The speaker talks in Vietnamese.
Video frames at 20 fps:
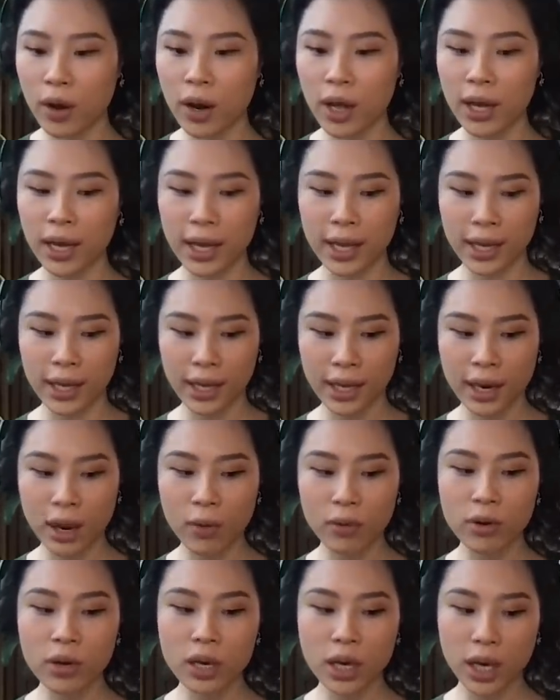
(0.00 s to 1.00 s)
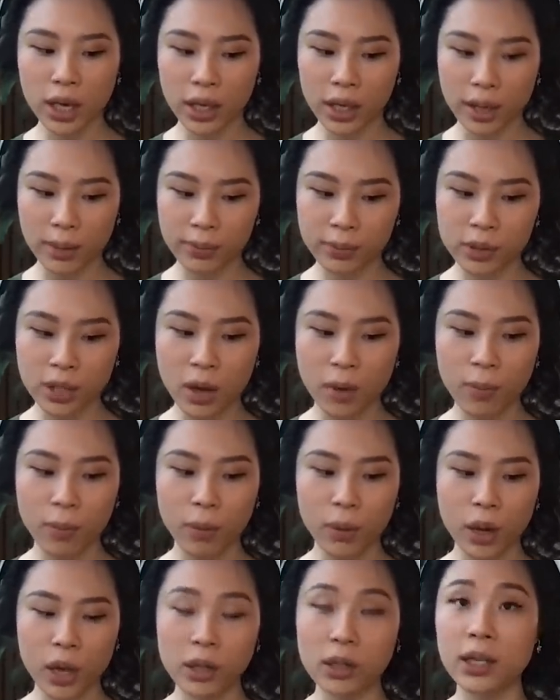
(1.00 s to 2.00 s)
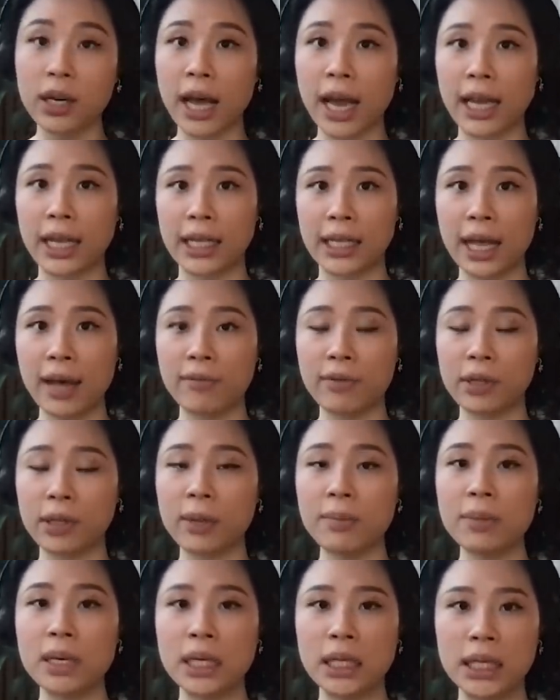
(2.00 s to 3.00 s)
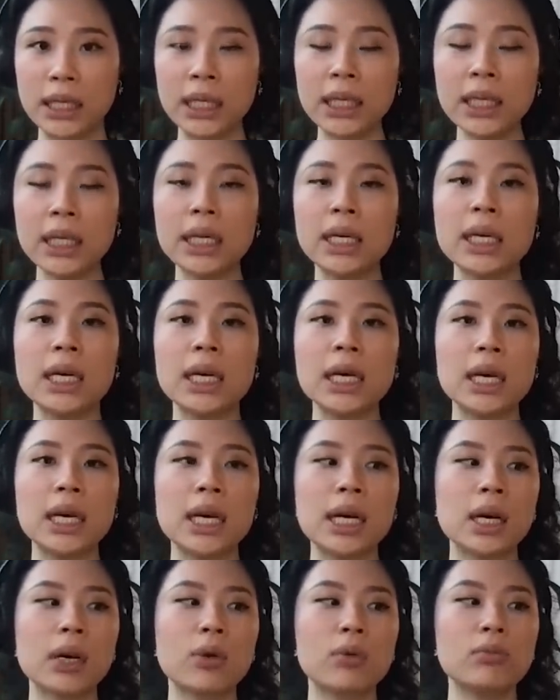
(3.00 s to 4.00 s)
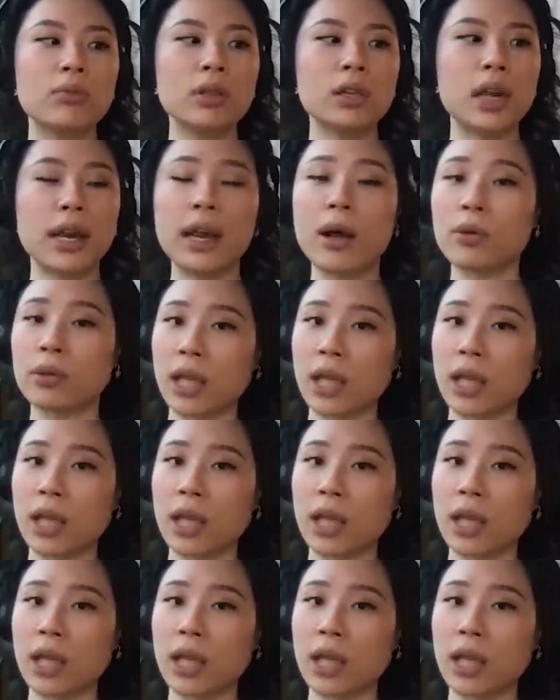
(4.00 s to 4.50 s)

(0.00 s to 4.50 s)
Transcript: đó là cái đạo đức nghề nghiệp trong à, thực hành tham vấn tâm lý cũng như